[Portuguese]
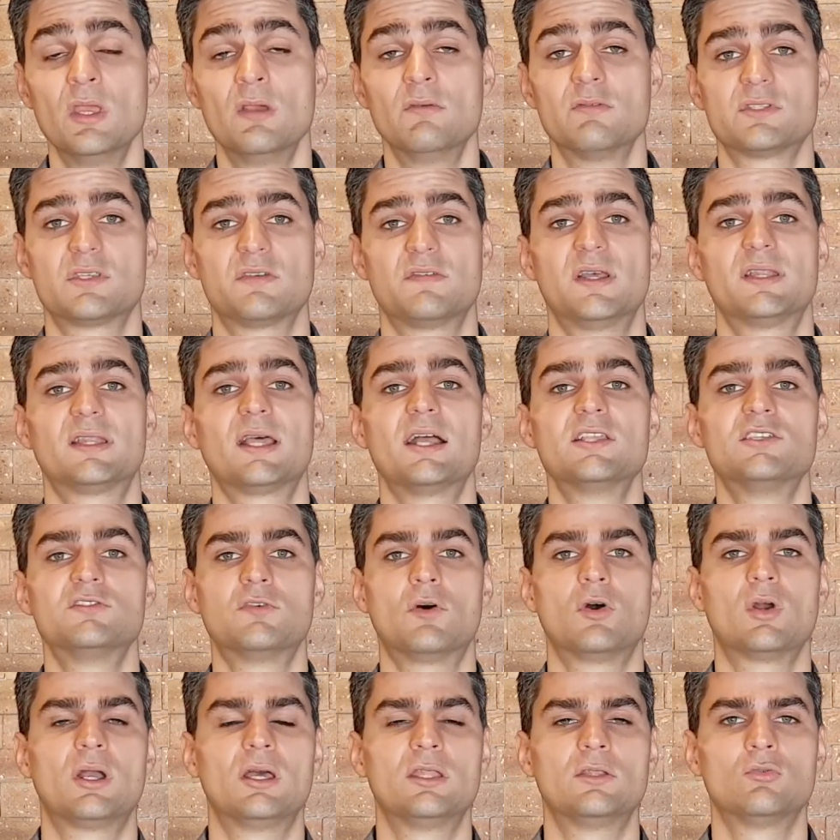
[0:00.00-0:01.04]
Você vai estar
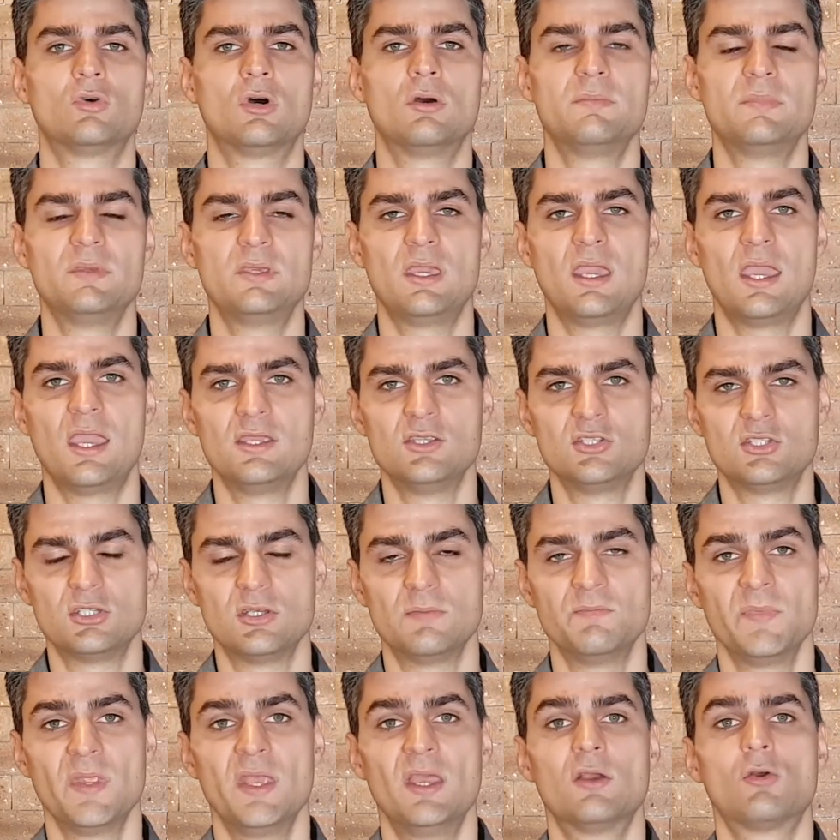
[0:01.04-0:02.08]
advogando num ambiente
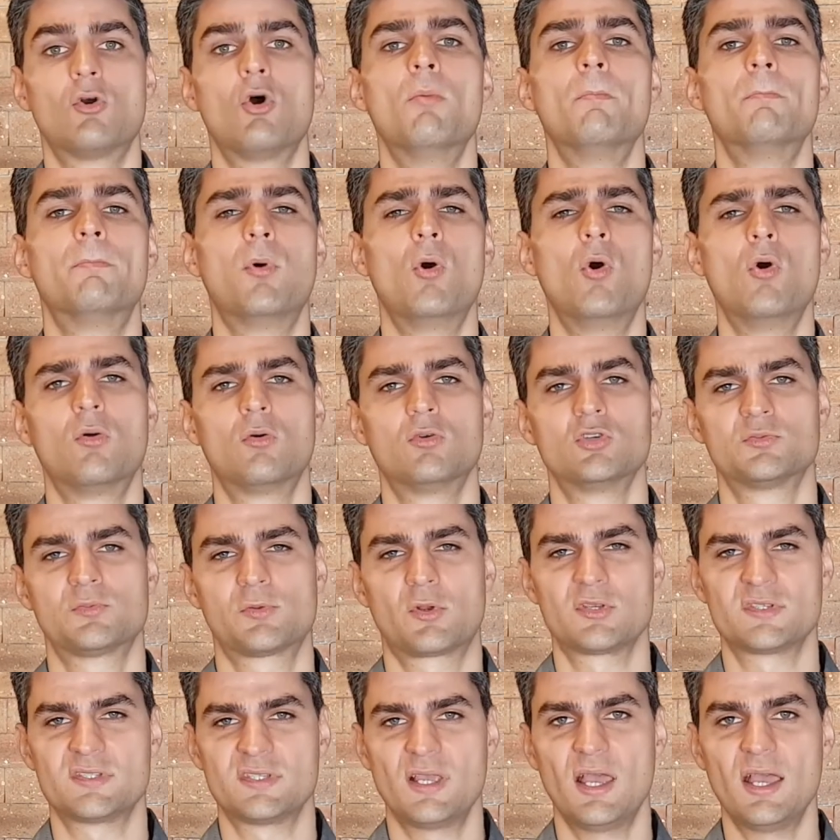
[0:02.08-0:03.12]
com poucos
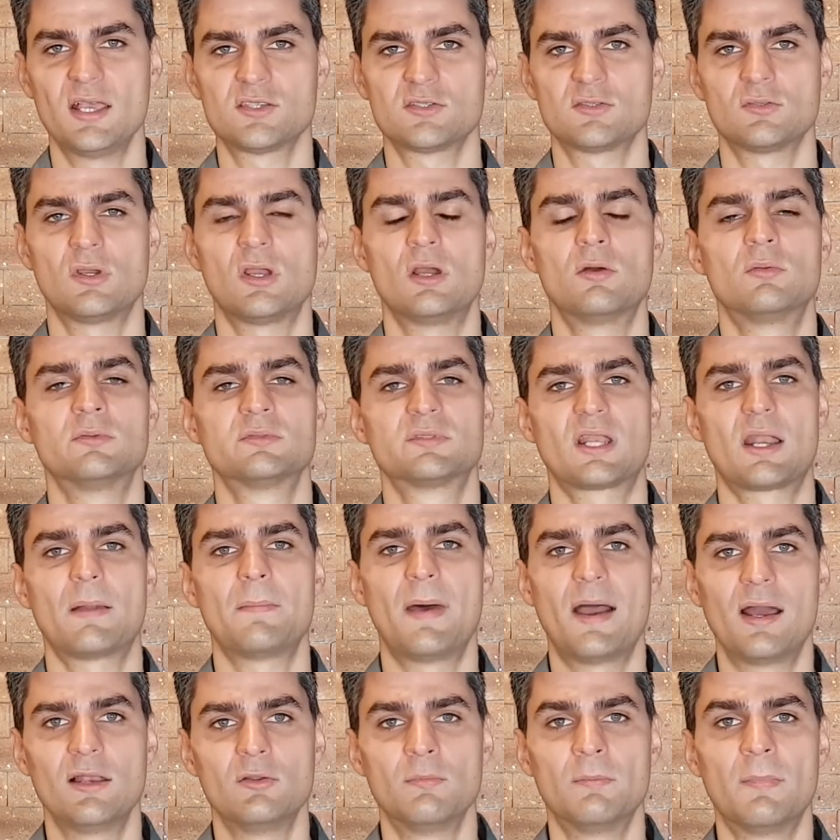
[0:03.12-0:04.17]
processos, é um
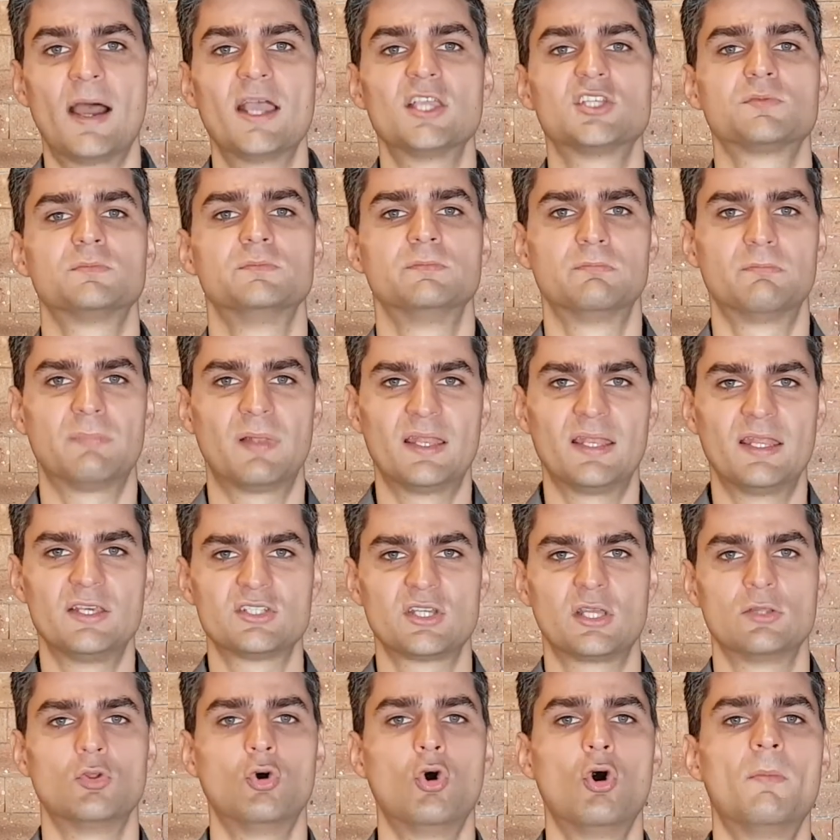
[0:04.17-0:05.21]
trabalho mais
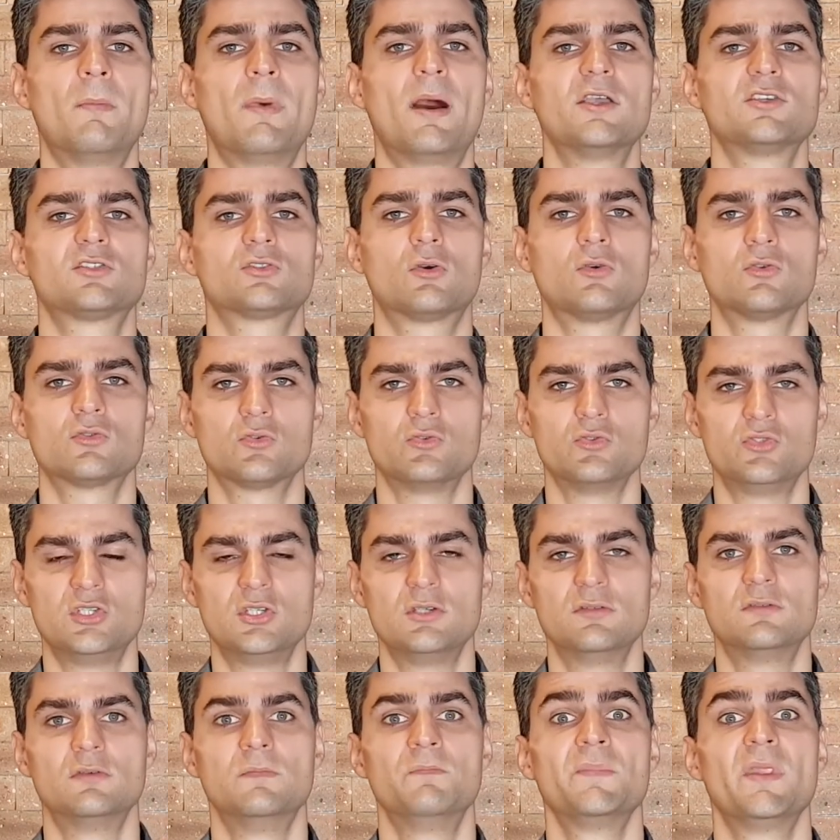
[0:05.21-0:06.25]
planejador, mais
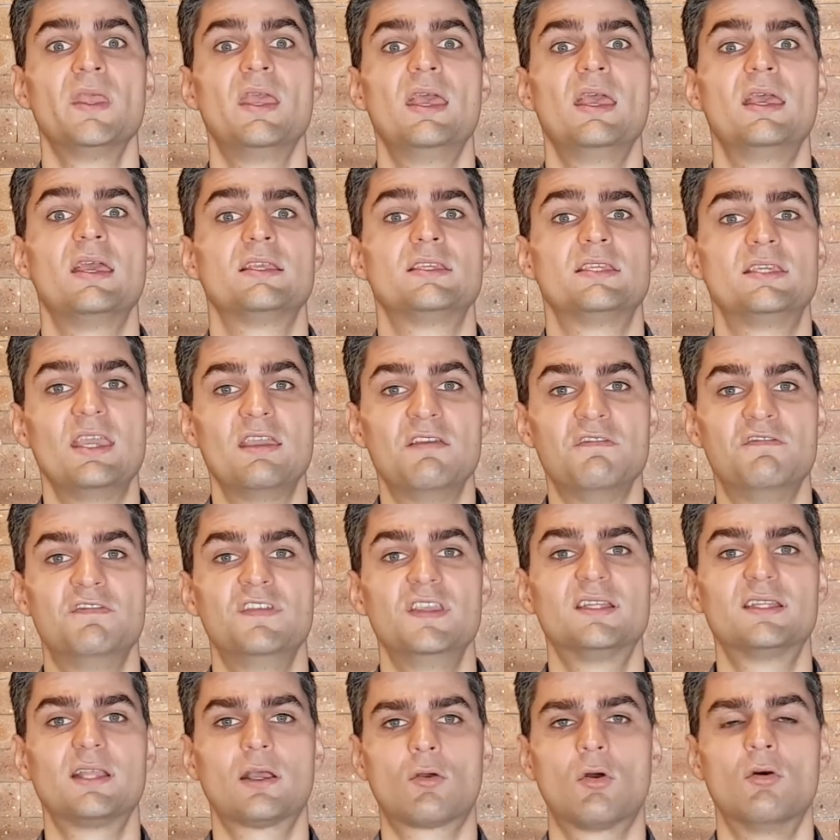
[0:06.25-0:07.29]
consultivo, que
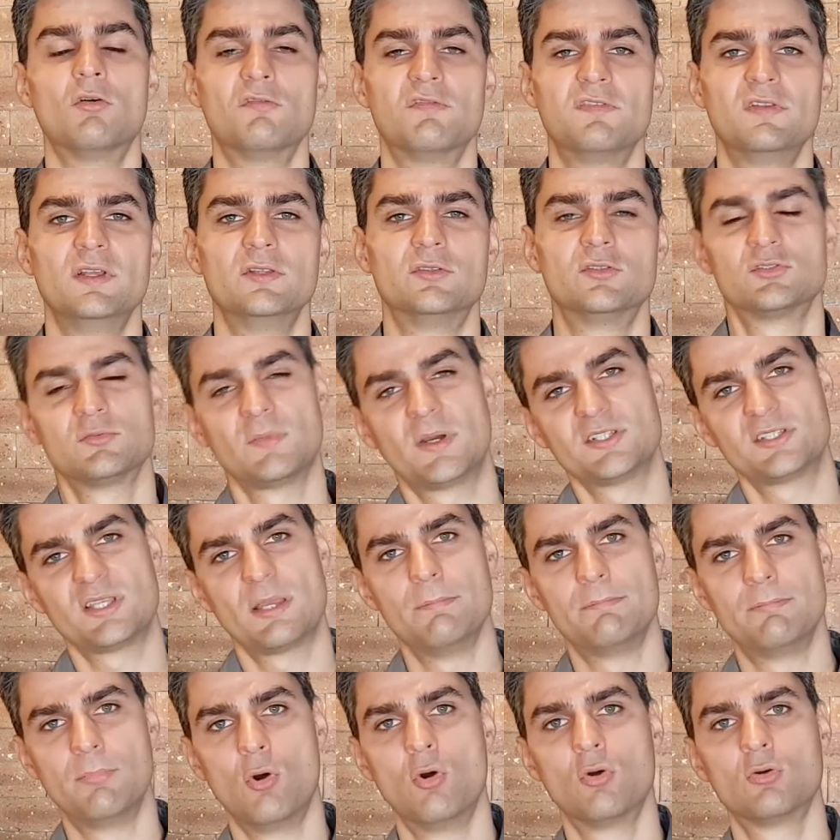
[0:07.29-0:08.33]
evita conflitos, mas tem
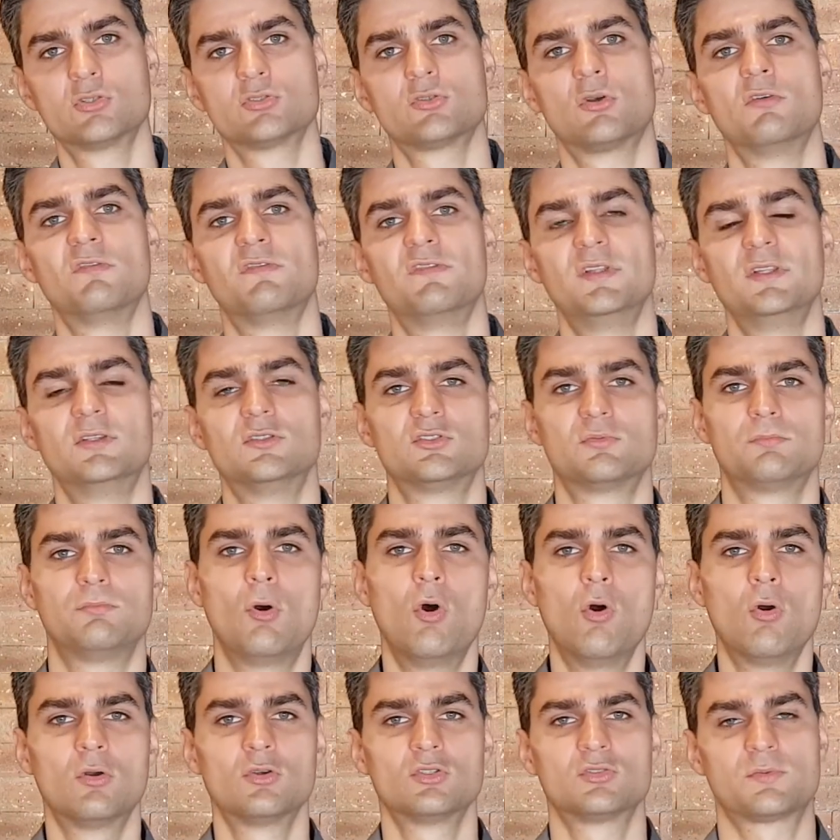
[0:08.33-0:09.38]
poucos conflitos,
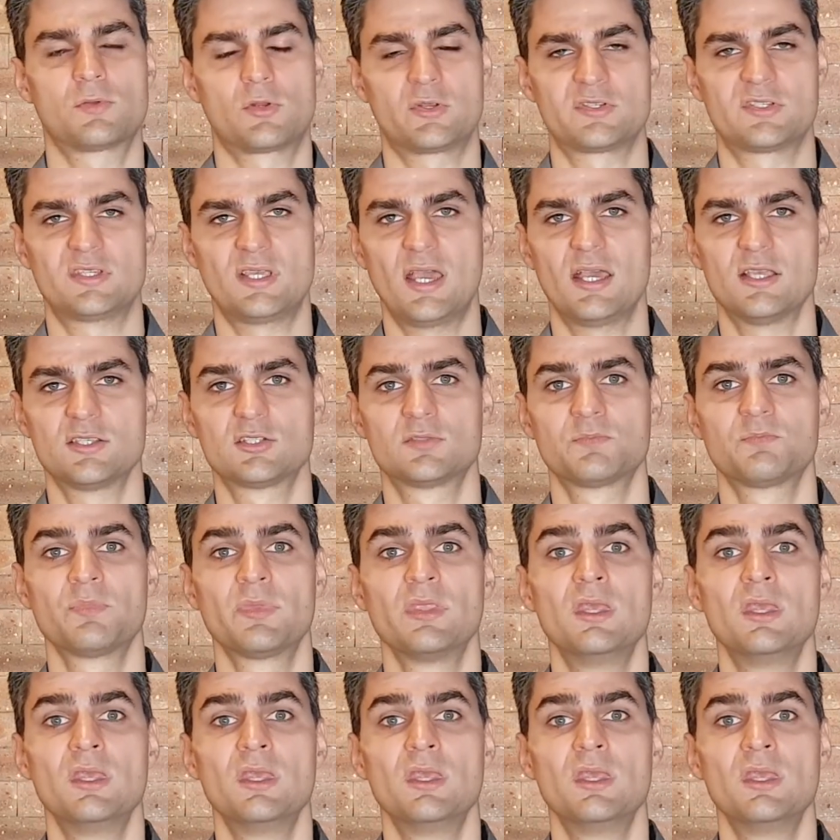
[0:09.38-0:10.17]
poucos processos.